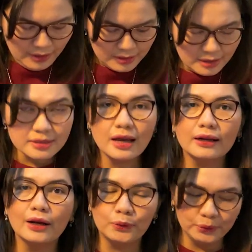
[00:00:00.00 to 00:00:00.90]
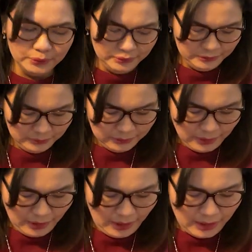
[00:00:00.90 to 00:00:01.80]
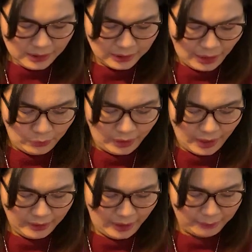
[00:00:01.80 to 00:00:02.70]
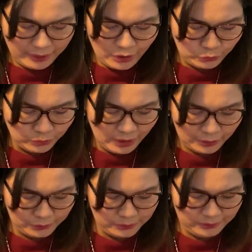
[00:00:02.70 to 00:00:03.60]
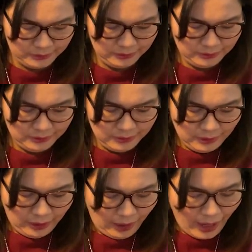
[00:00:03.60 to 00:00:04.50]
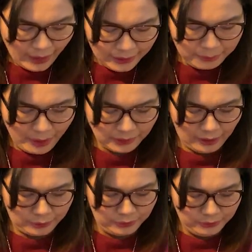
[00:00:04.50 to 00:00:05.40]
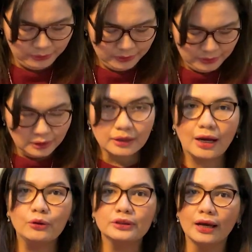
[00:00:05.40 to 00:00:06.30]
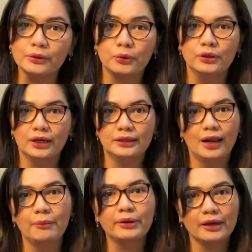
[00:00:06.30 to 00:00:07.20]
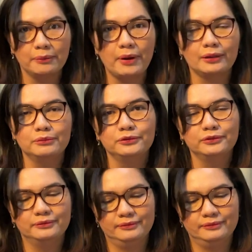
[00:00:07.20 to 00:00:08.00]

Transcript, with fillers: 9. Sengsaraku, engkaulah yang menghitung-hitung. Air mataku, kau taruh ke dalam kirbatmu.